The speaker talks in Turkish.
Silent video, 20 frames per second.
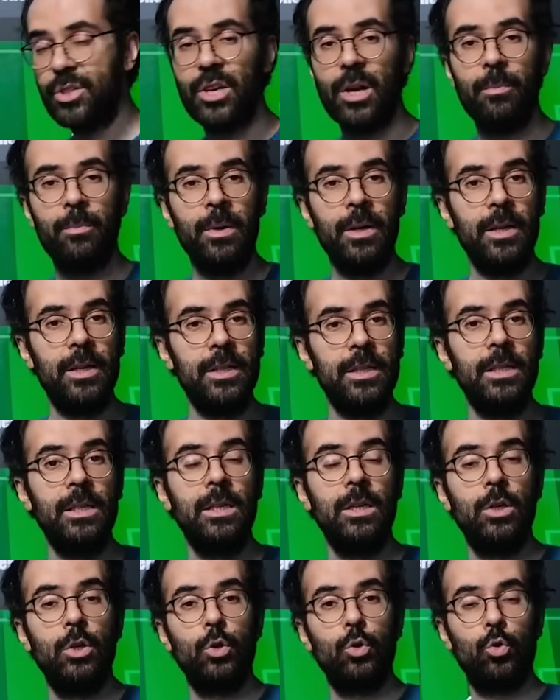Chamberlain'in
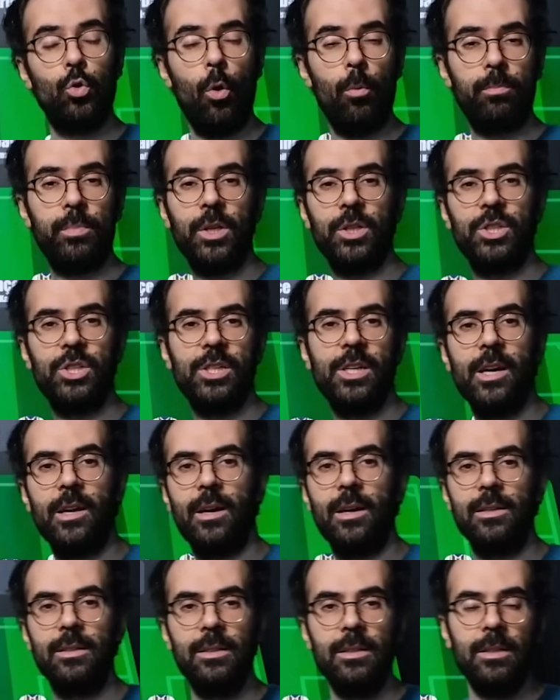top
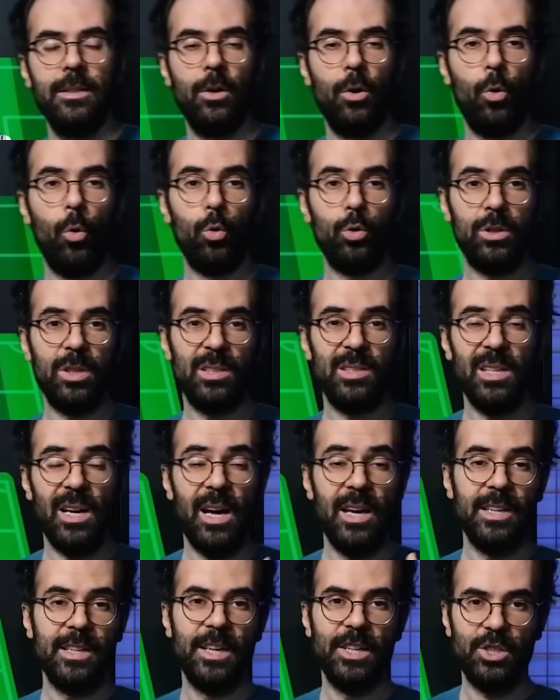taşıyarak orta
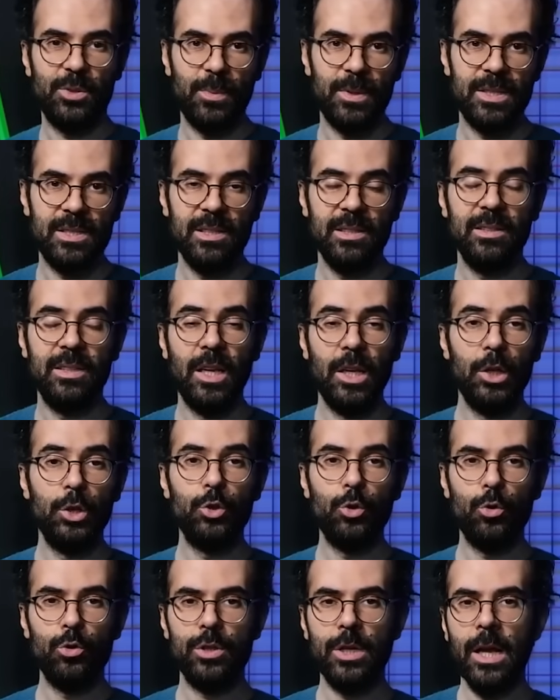sahayı geçmesi delici
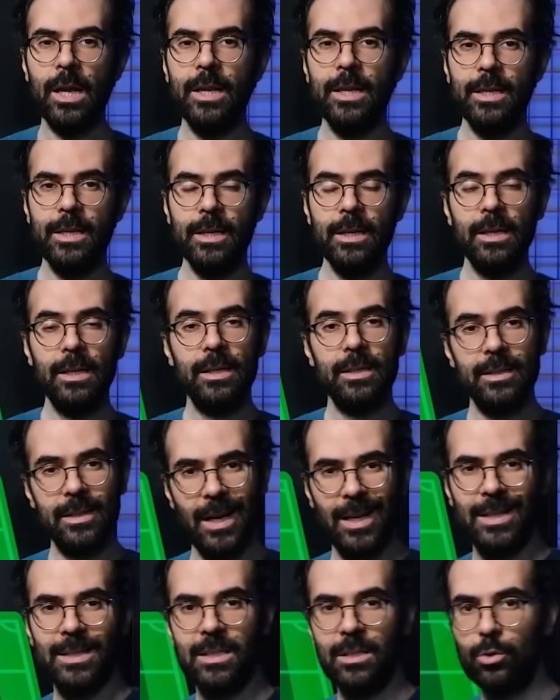özelliği
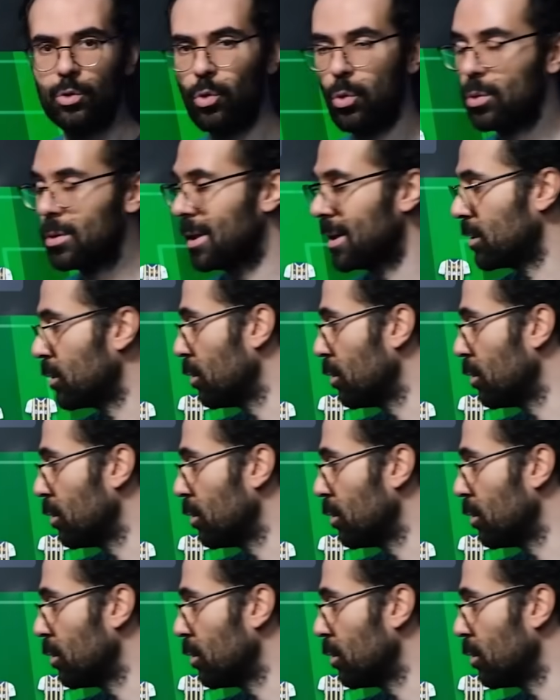kendisini çok net